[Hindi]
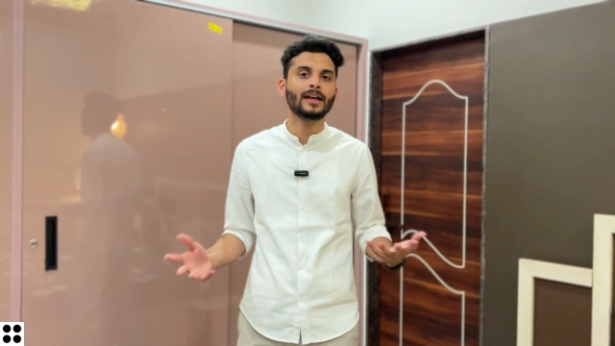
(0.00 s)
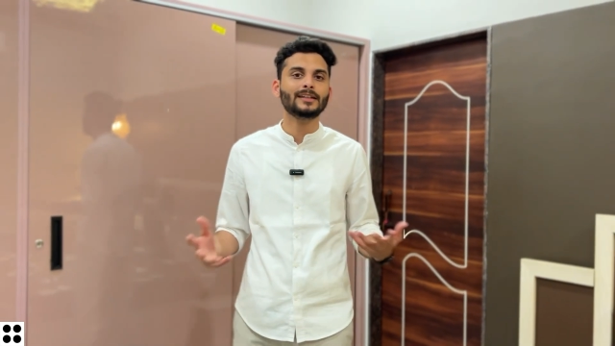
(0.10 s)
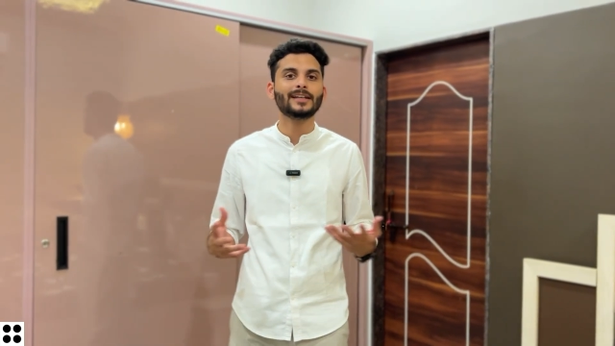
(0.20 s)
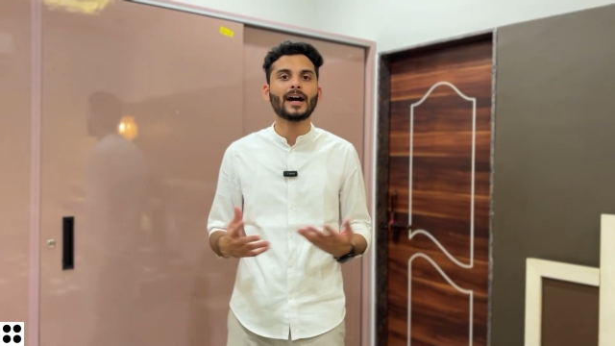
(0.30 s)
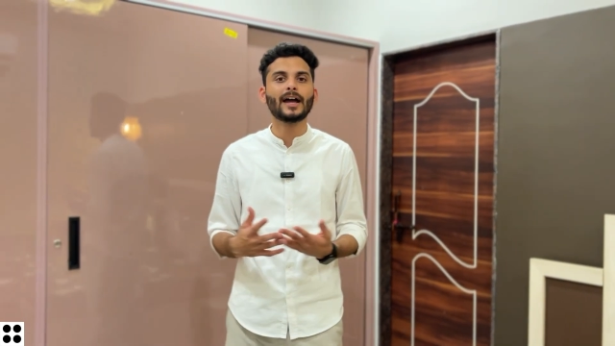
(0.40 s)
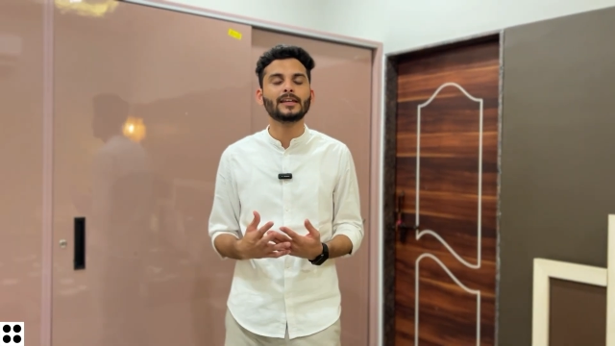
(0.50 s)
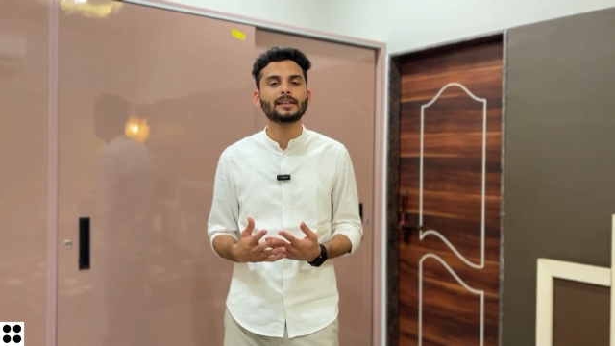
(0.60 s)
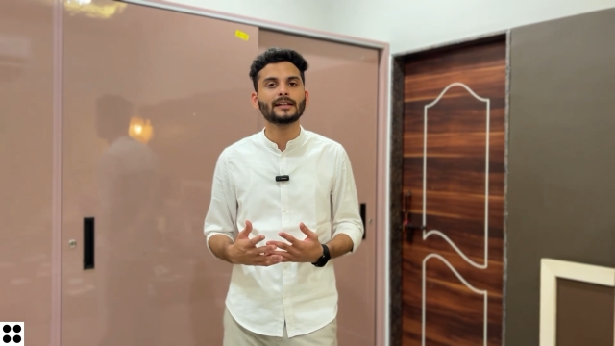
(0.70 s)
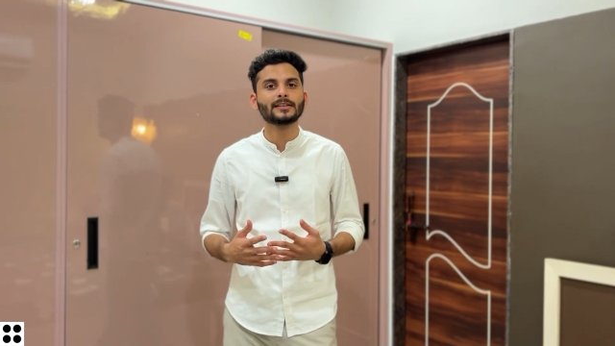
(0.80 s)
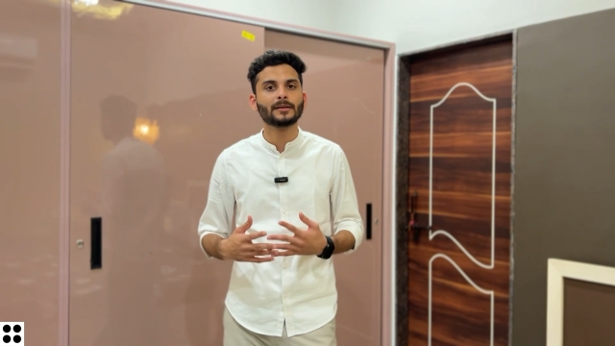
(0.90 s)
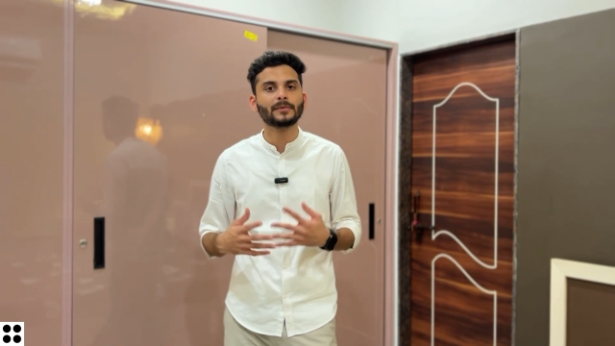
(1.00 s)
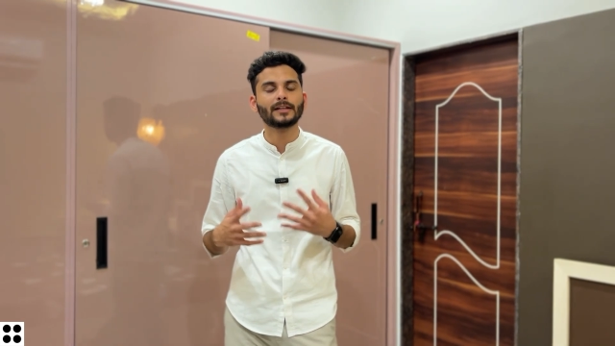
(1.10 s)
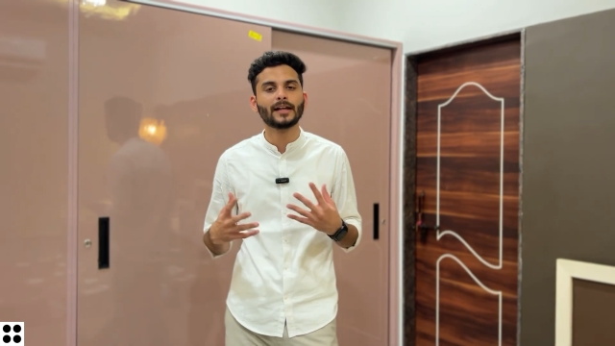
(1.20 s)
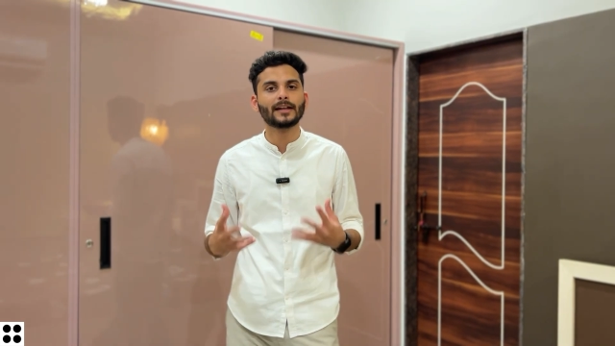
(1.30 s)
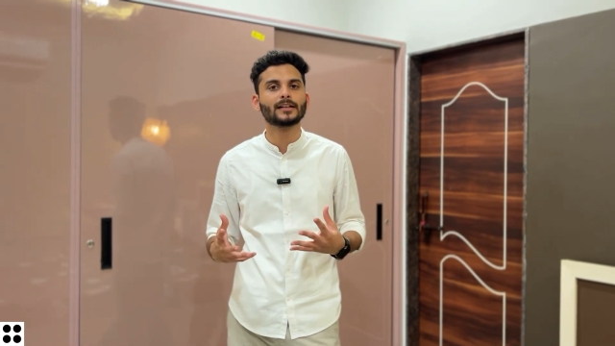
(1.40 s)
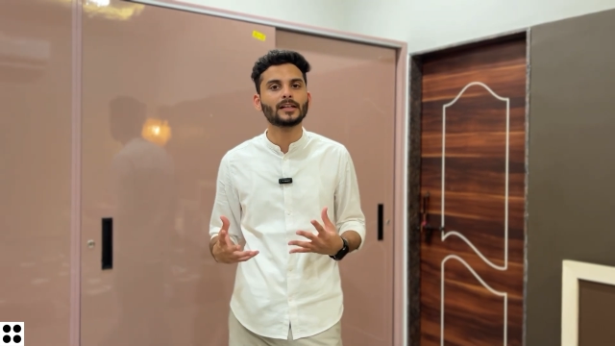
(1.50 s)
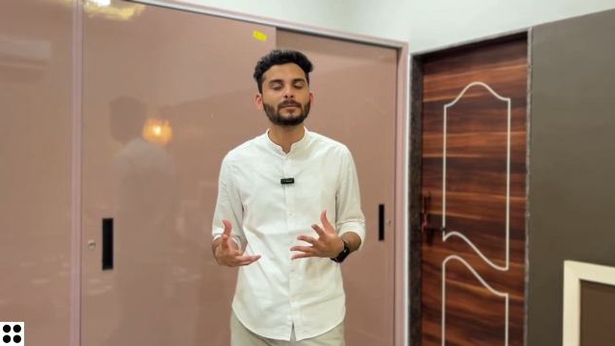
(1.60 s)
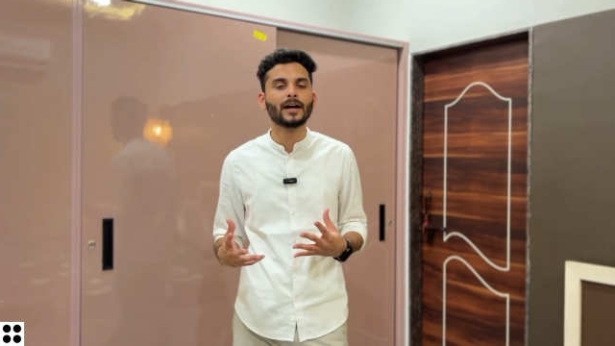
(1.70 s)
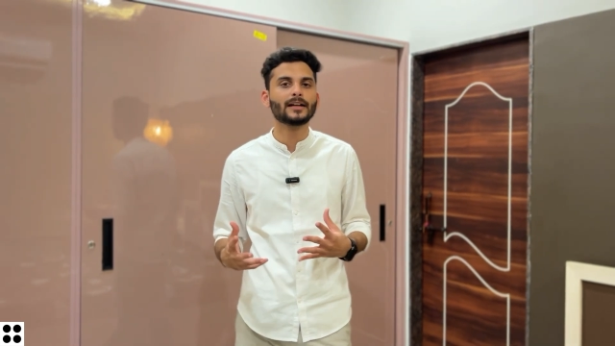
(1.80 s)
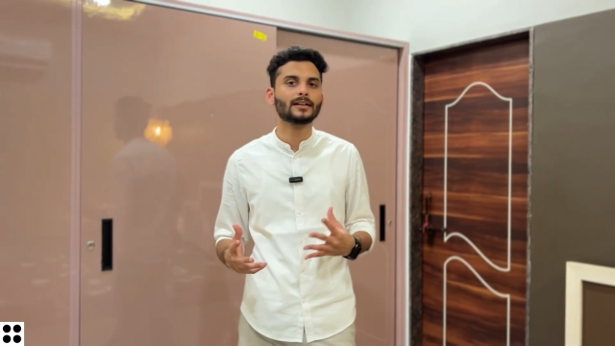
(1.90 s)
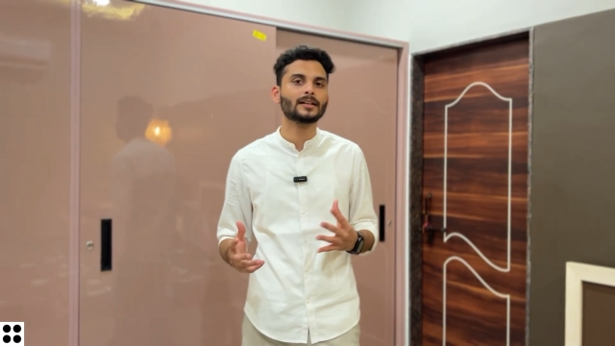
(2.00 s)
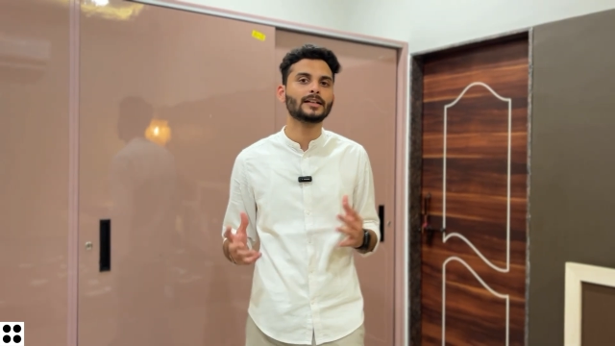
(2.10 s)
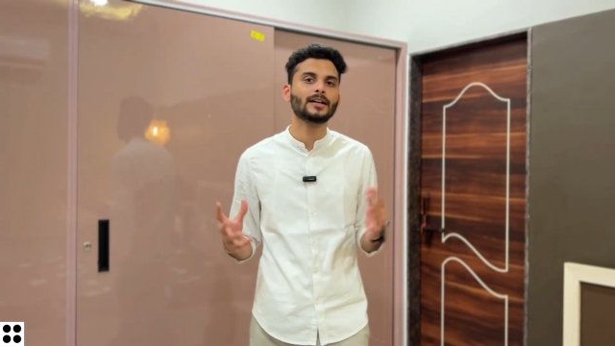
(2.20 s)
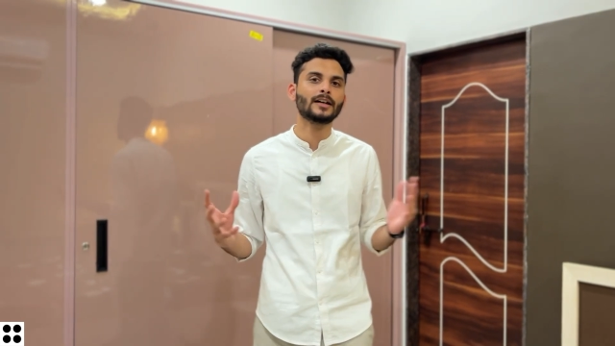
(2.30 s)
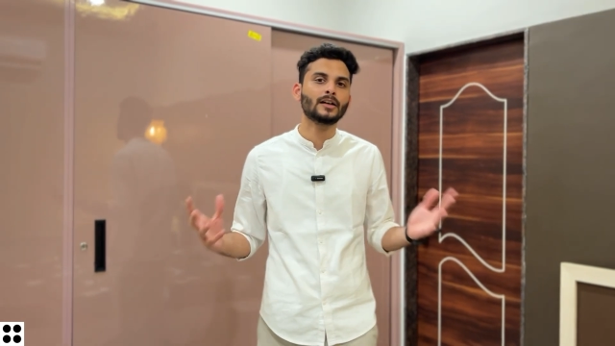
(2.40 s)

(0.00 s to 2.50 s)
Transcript: ये आइकिया से हमने डायरेक्टली बाय कर लिया